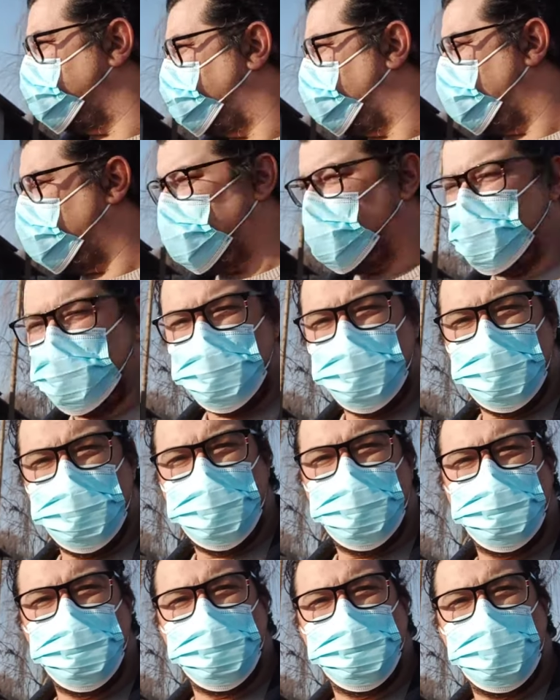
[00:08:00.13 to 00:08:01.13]
fa
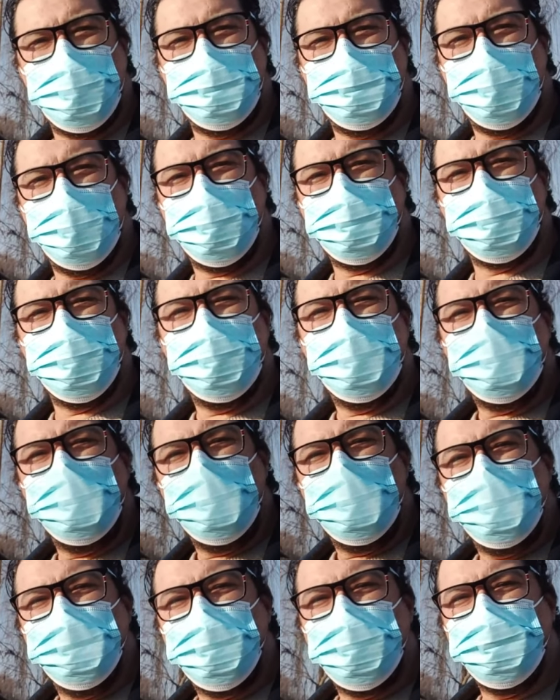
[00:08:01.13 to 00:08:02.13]
eh, normalmente.
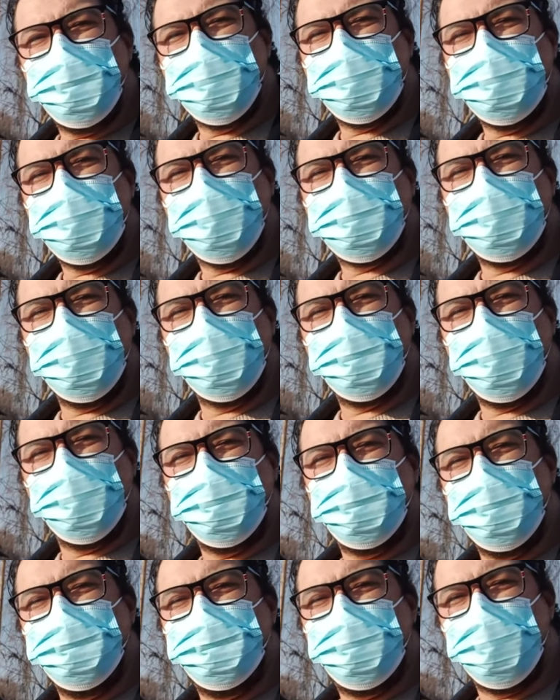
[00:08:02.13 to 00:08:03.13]
Volevo chiederti
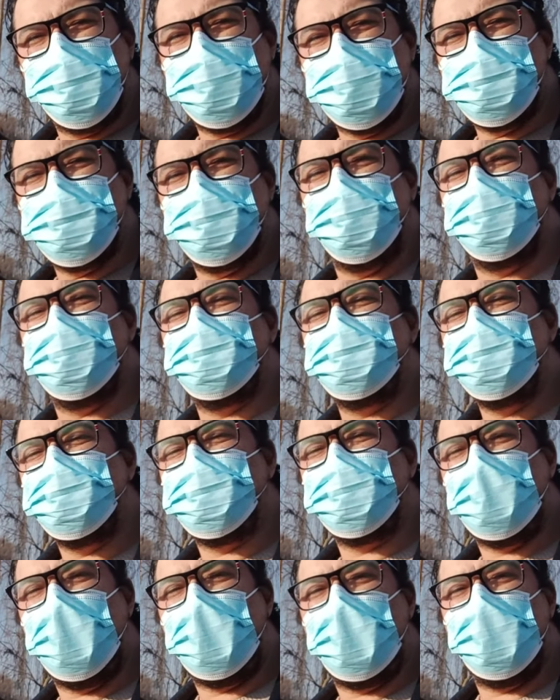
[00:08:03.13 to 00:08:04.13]
ancora un'informazione. Si
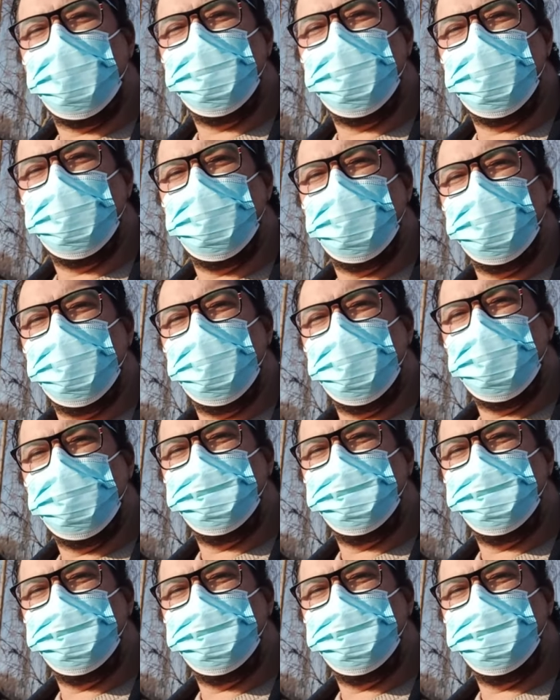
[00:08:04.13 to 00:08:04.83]
sta eh,